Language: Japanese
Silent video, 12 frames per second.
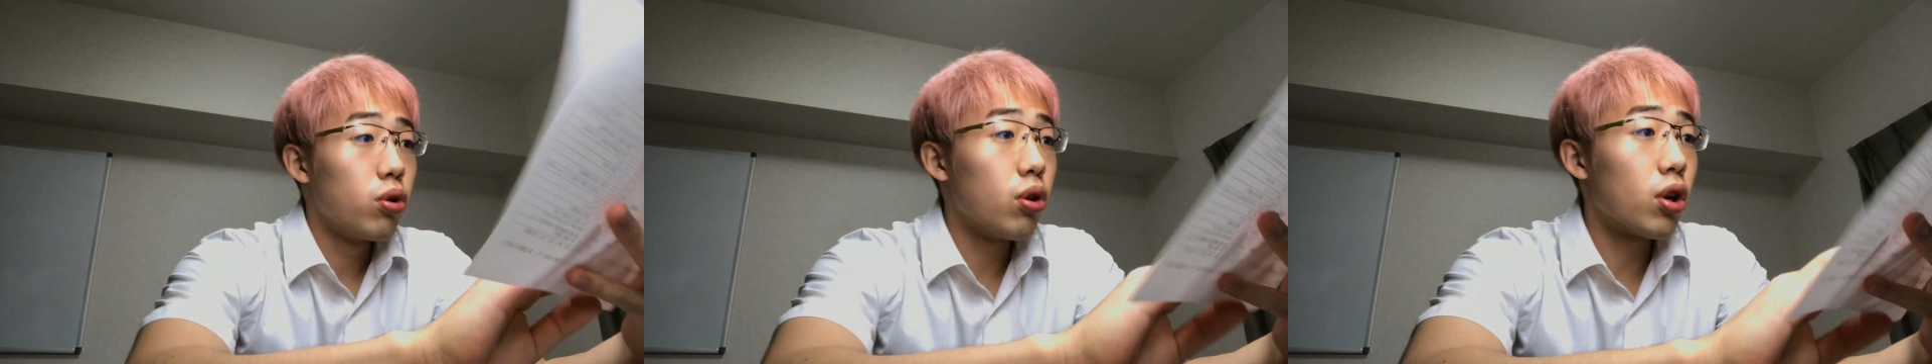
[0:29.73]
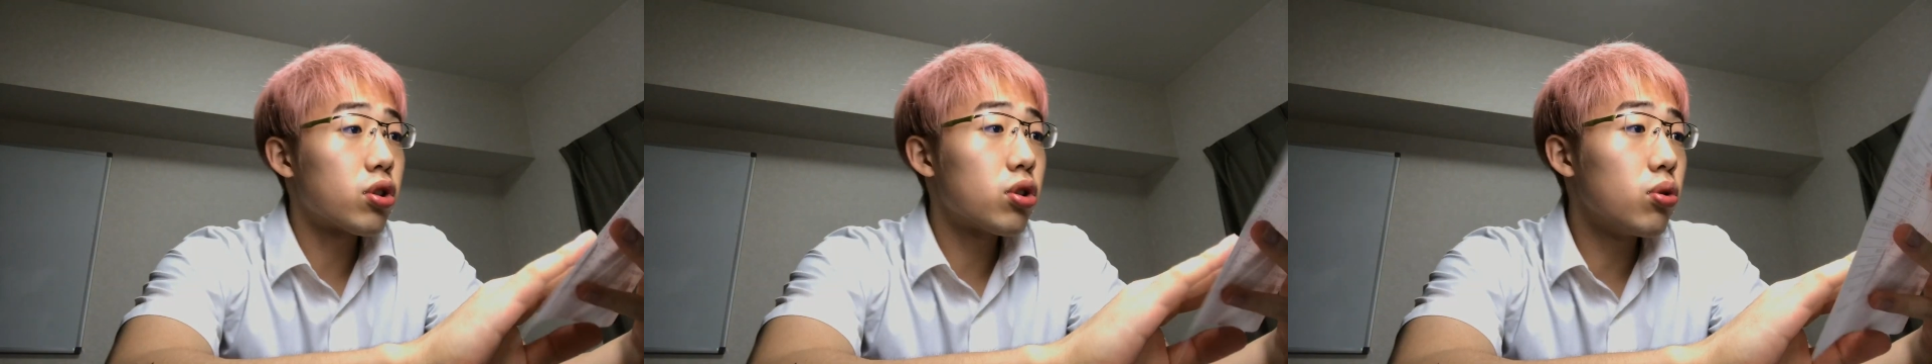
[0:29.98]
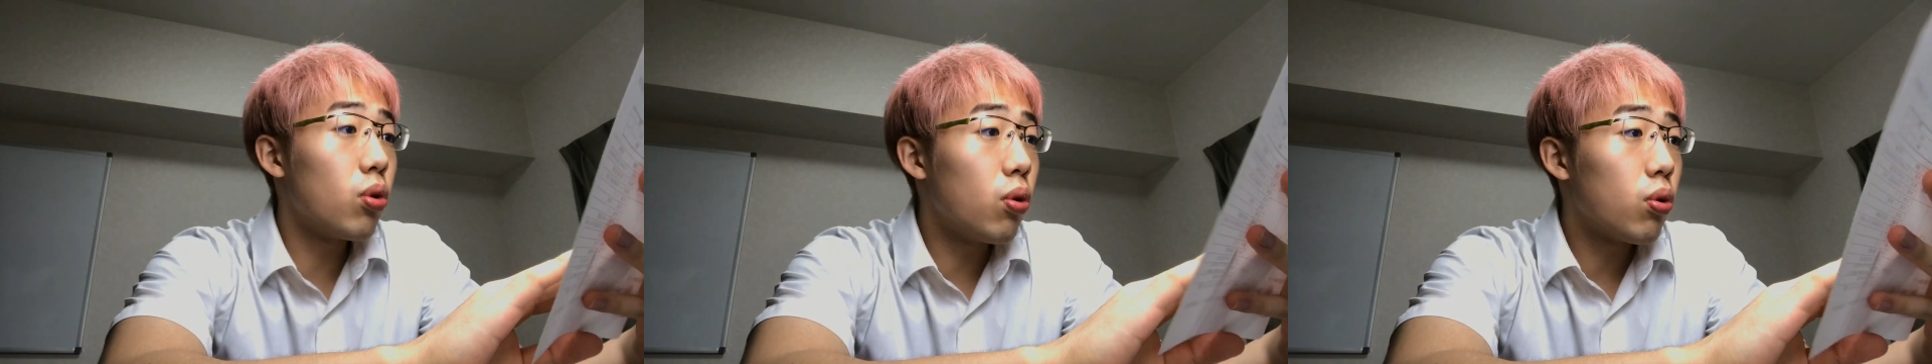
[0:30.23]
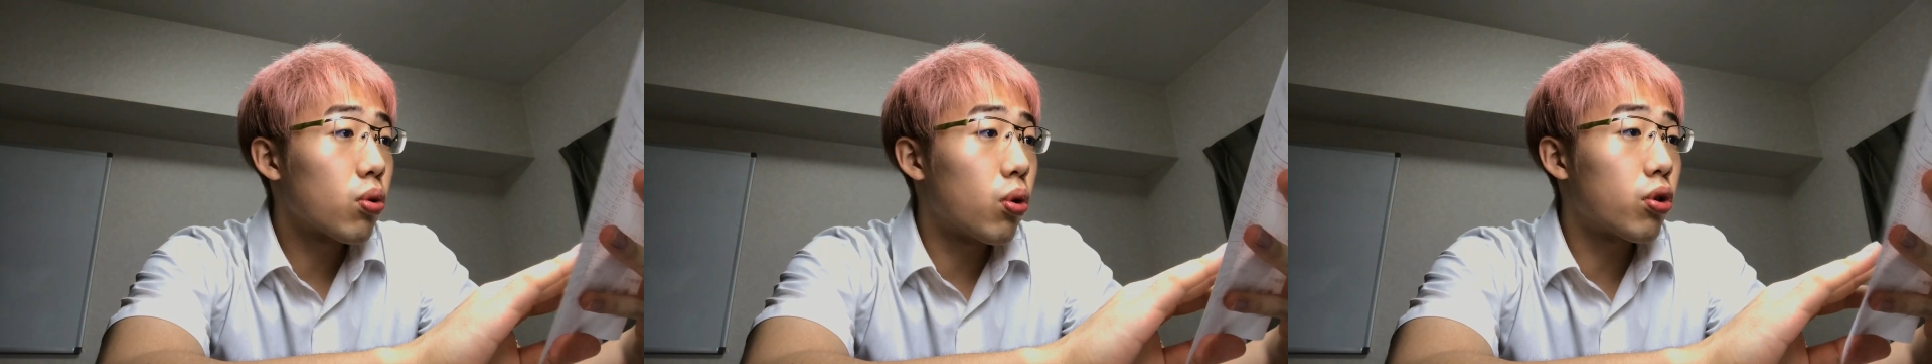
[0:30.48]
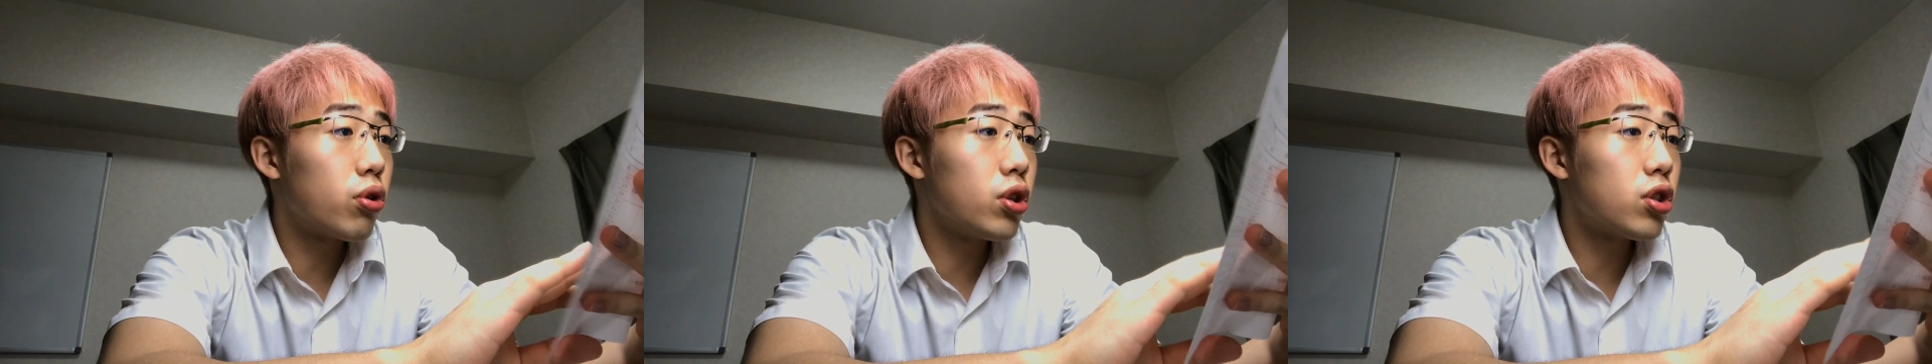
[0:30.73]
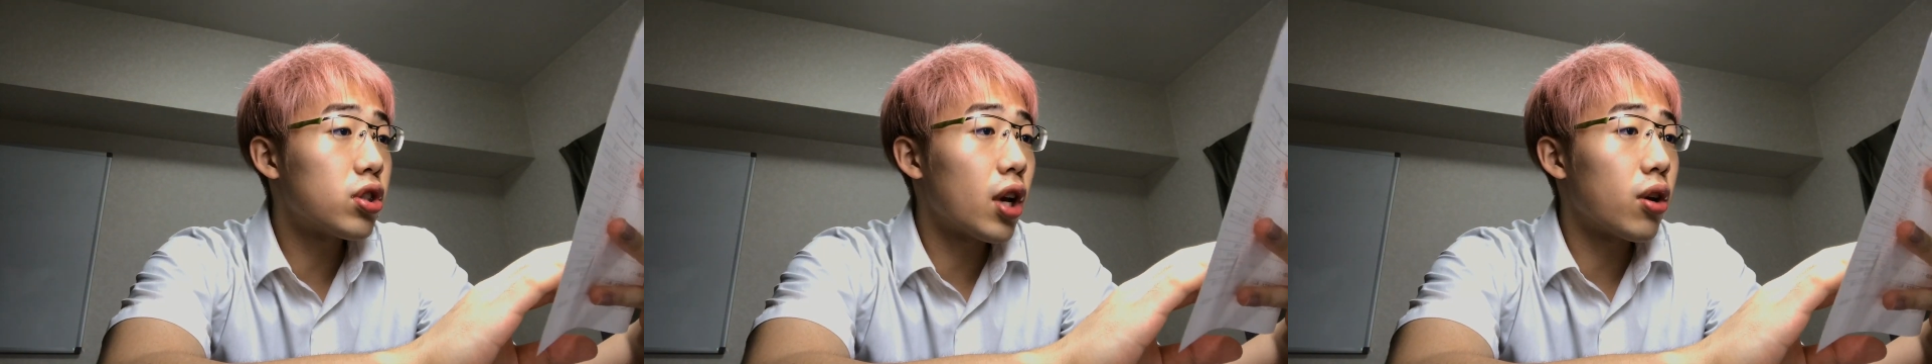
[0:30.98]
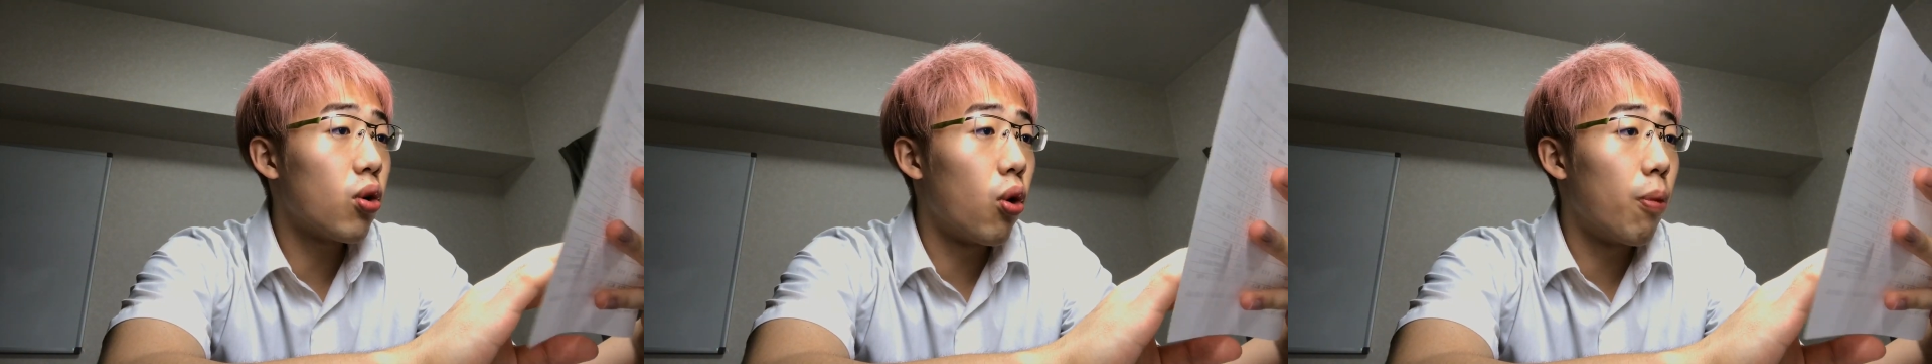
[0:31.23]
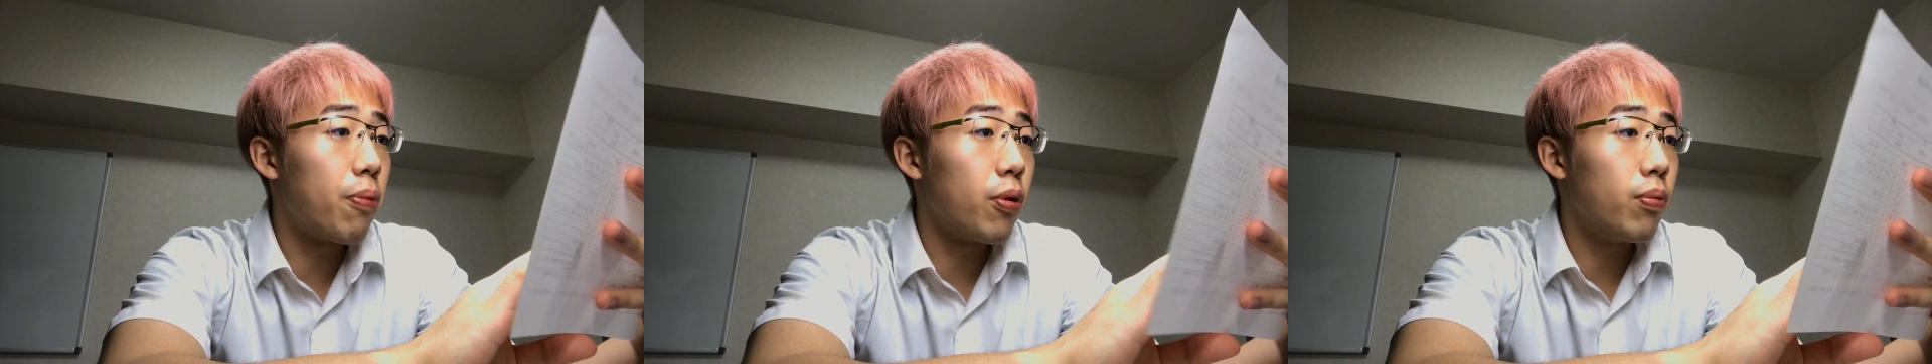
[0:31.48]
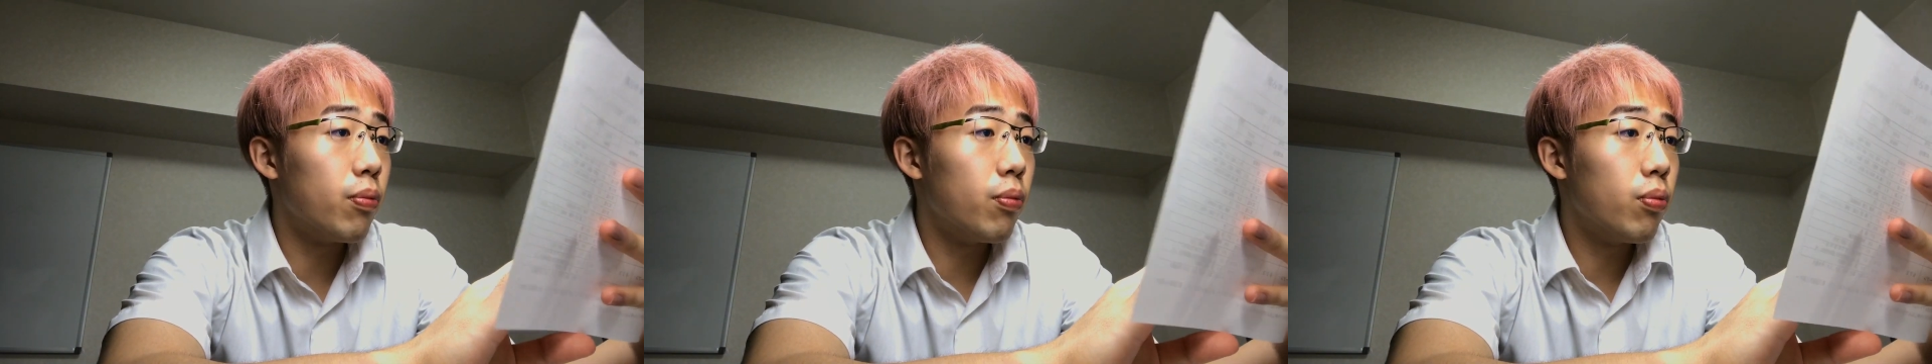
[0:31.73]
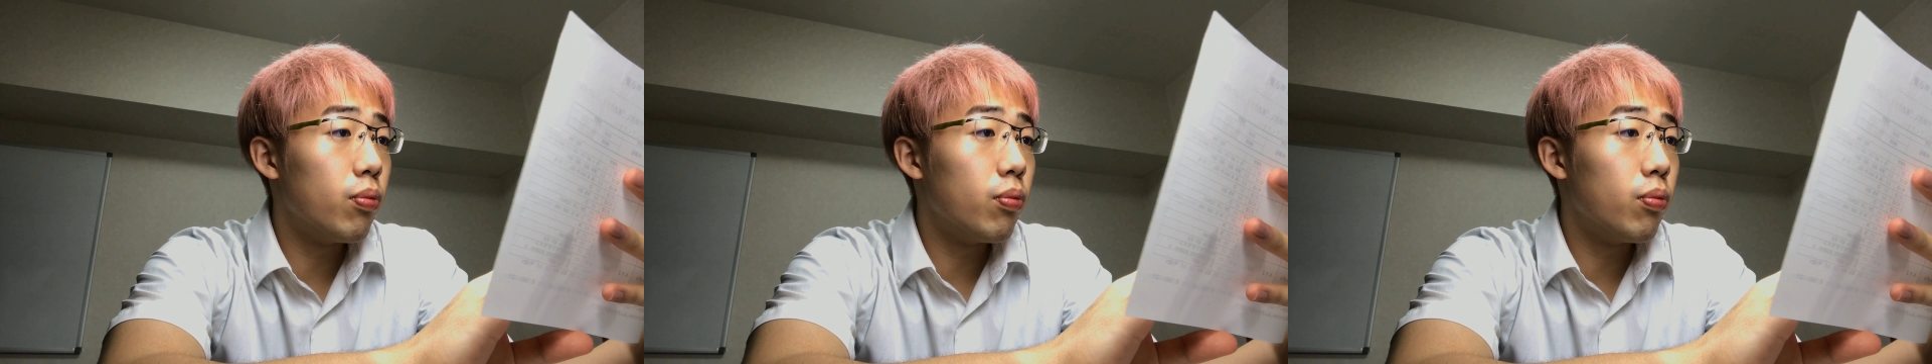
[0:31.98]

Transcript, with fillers: 夏の国立大オープン